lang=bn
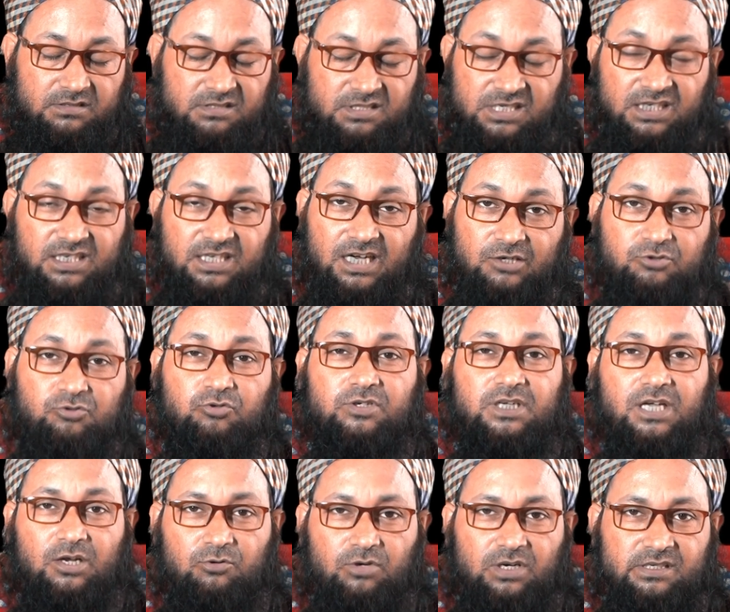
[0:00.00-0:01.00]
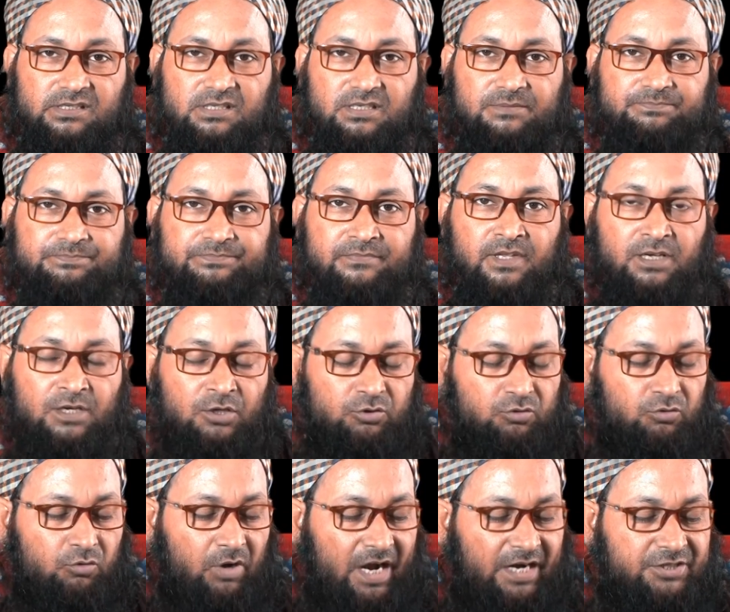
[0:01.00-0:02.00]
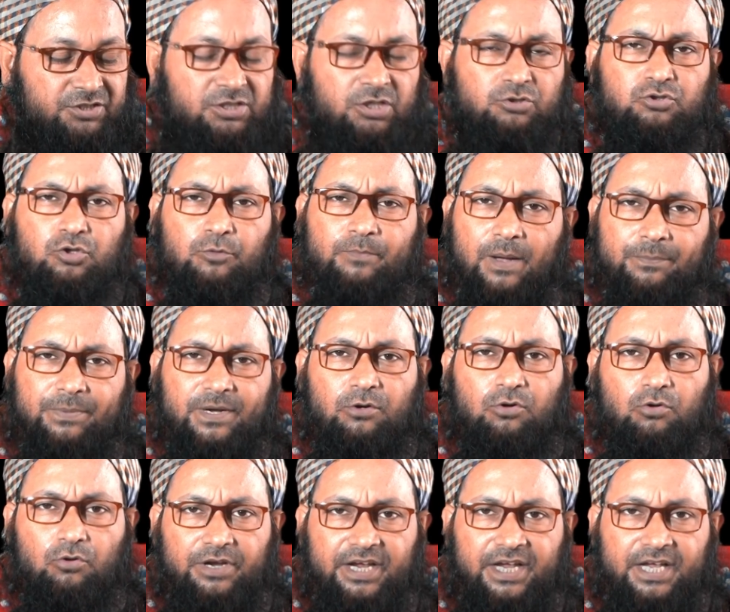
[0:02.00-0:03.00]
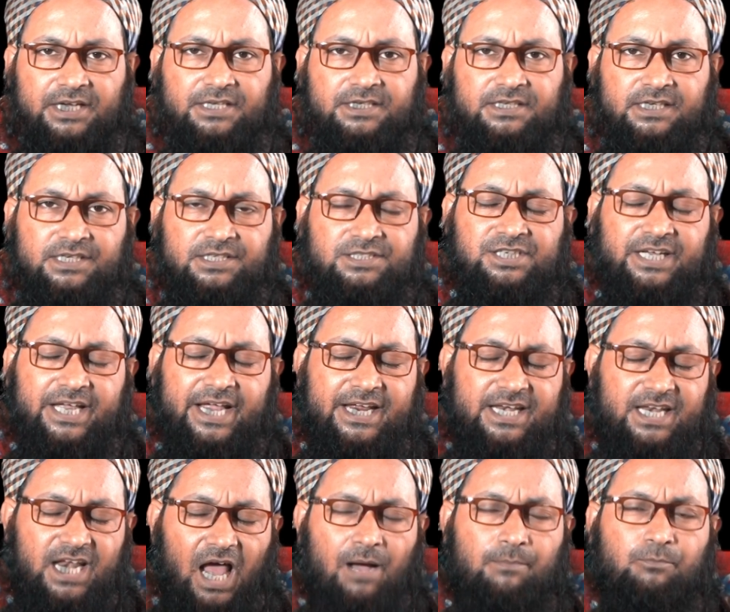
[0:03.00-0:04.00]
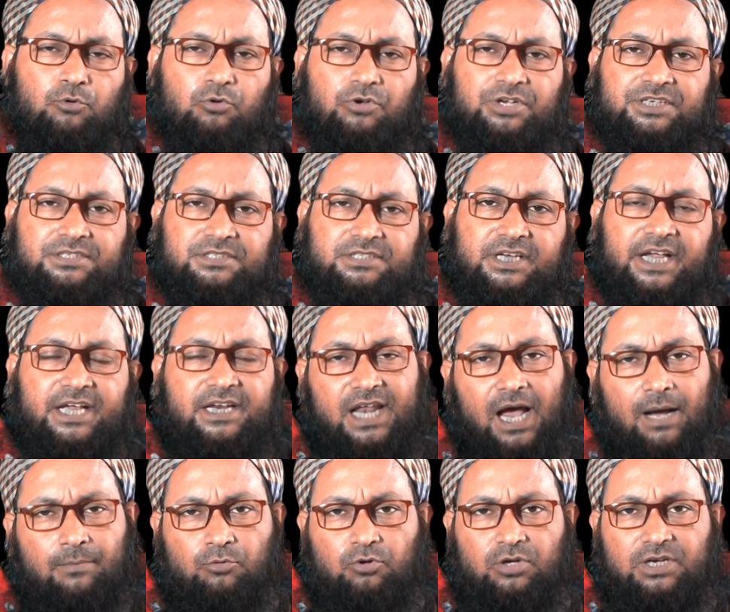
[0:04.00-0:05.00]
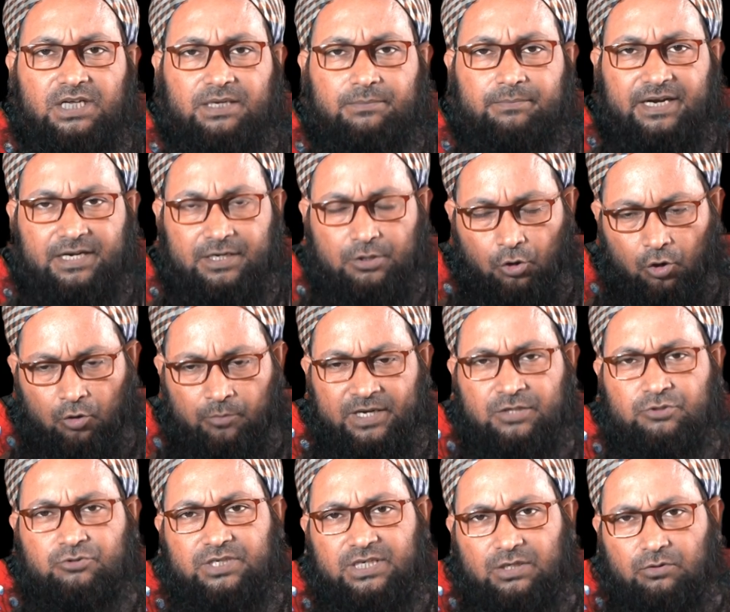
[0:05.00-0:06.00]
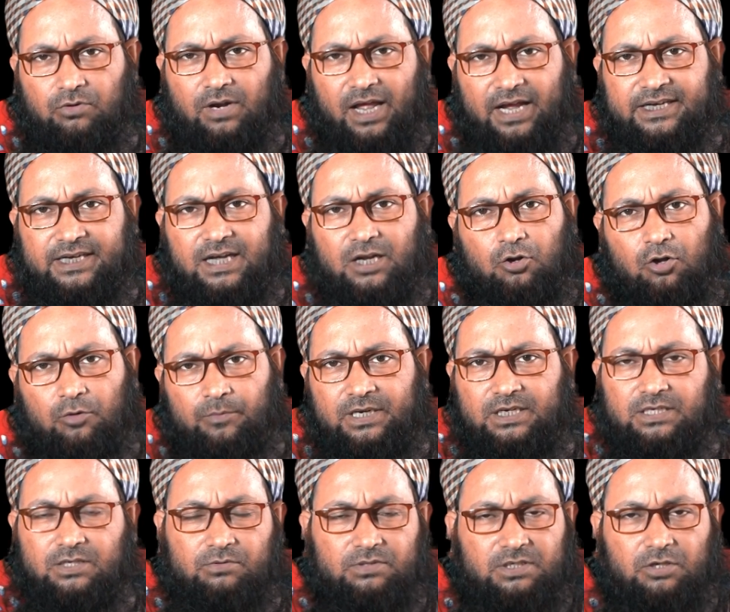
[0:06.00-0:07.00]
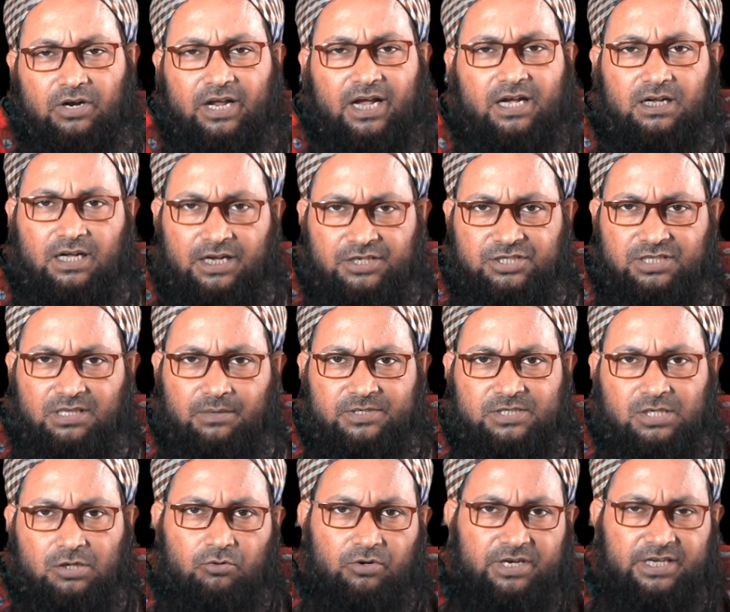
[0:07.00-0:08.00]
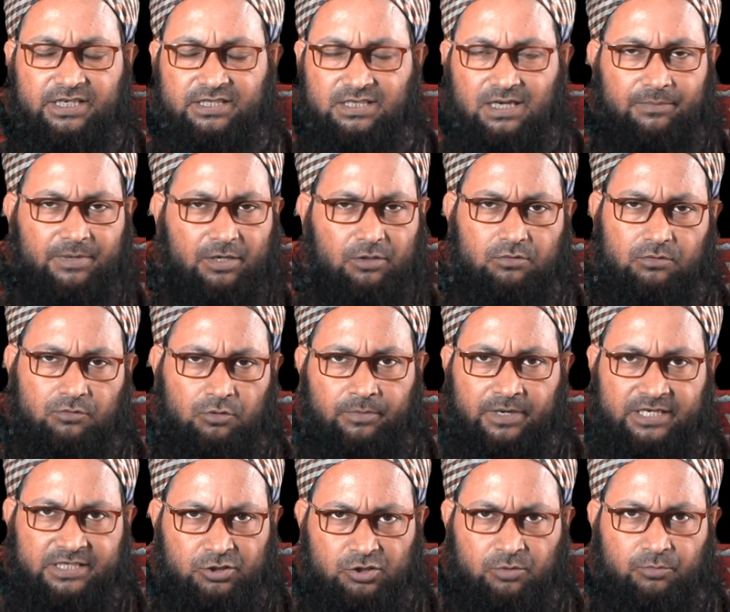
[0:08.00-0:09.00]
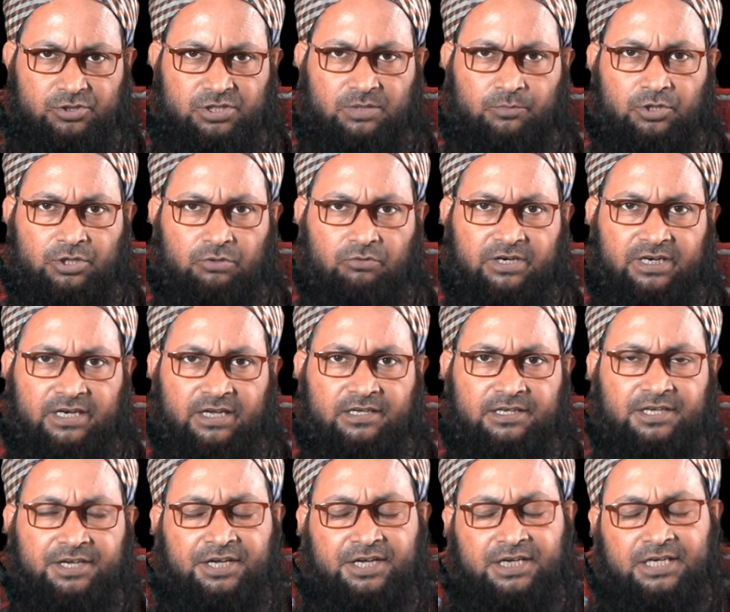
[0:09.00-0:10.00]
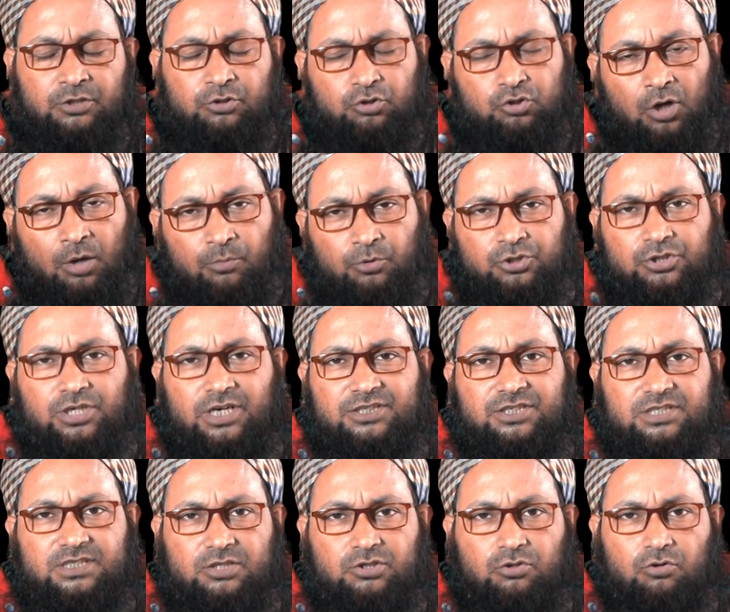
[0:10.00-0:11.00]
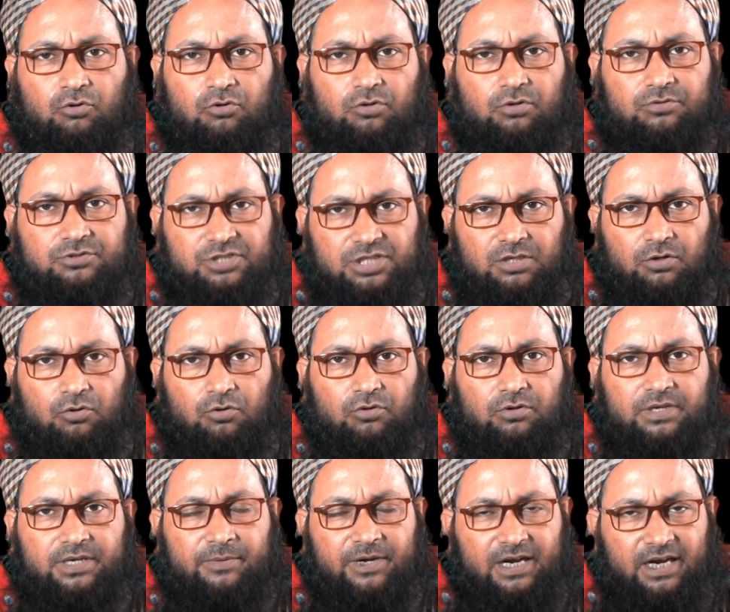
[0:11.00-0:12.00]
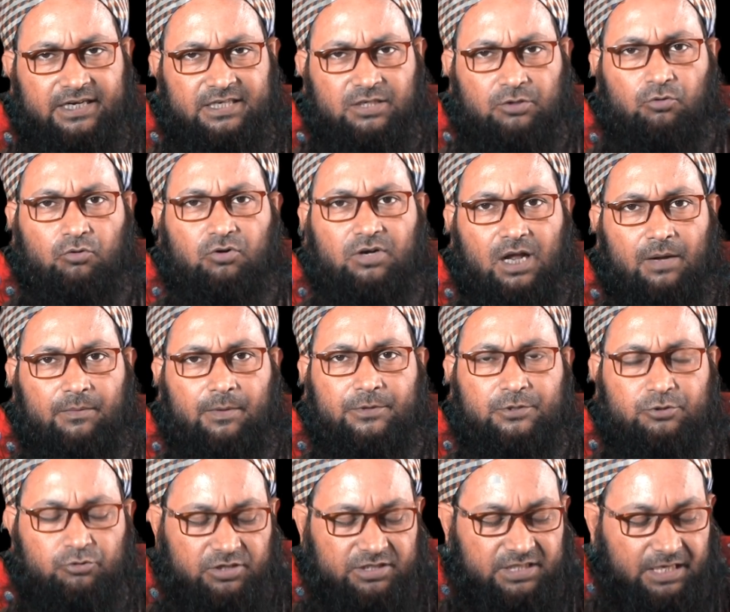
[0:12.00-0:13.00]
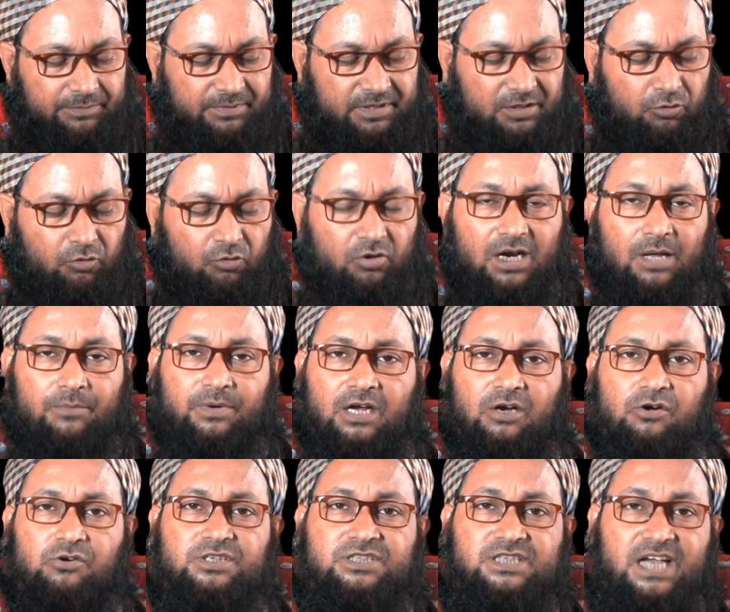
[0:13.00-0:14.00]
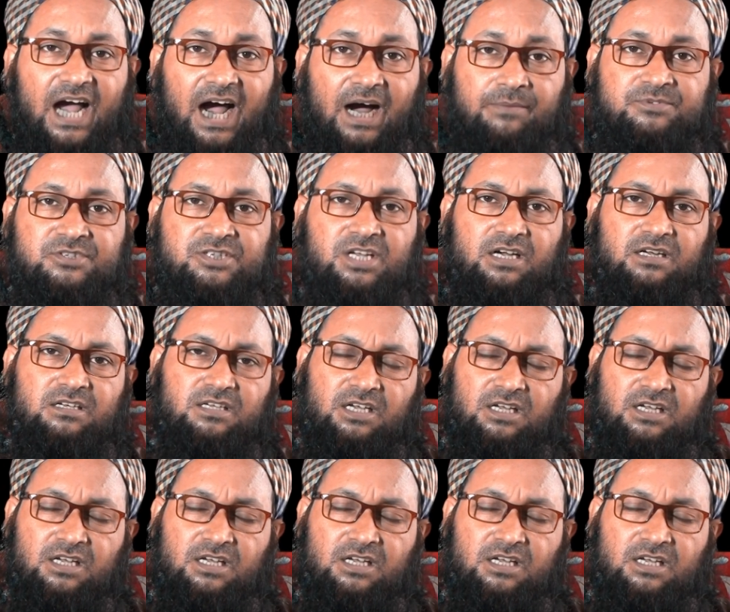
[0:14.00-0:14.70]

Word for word: সিনিয়র জুনিয়রও আছে তো আশ্চর্য ব্যাপার হলো এই যে এই নামগুলি এই নামগুলি মানে নর্মালি যদি কেউ রাখে আর নর্মালি কেউ ই করে হাসি তামাশা করে এটা আমরা খুব একটা সমস্যা মনে করি না কিন্তু সমস্যার যেটা হলো সেটা হলো এবার একটা গরুর নাম আপনি শুনে থাকবেন গরুর নাম রাখা হয়েছে হামজা